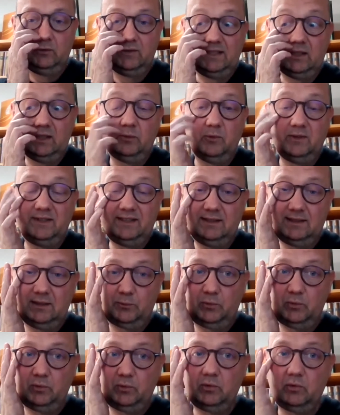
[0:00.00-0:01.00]
que ça commence à être
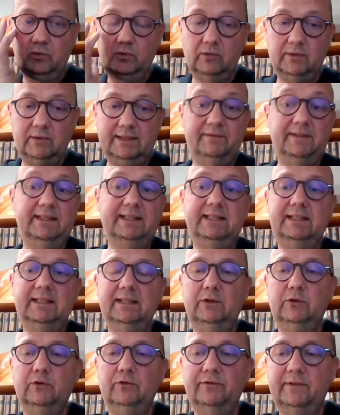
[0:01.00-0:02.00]
un peu
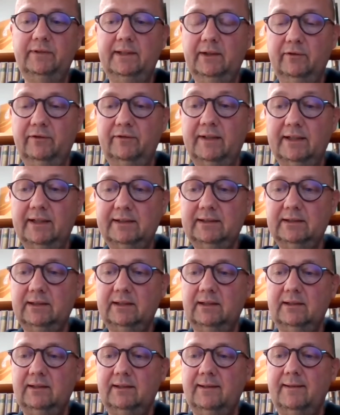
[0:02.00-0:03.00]
difficile de faire face
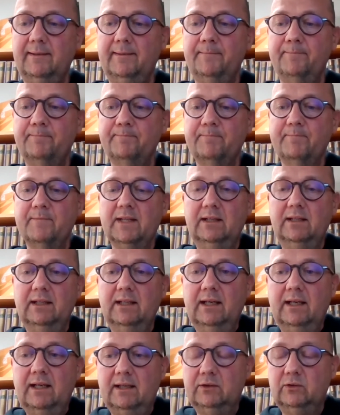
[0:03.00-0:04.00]
à,
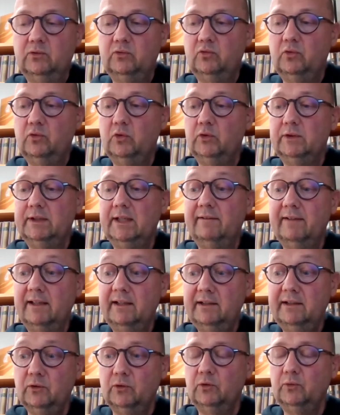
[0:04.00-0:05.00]
tout le
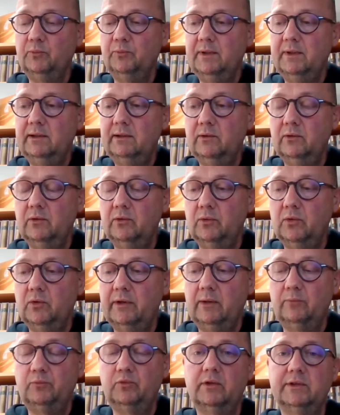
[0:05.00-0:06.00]
travail. Mais
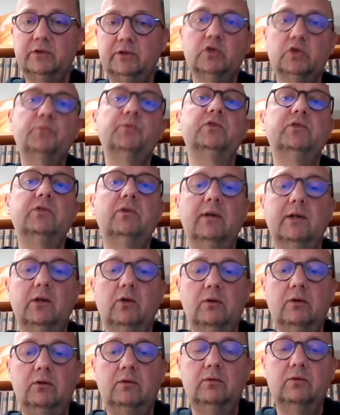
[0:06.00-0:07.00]
voilà, pour l'instant, je m'en sors
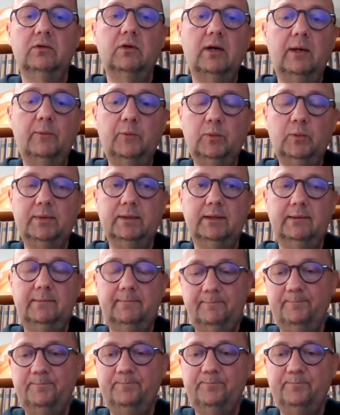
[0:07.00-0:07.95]
encore, encore à peu près.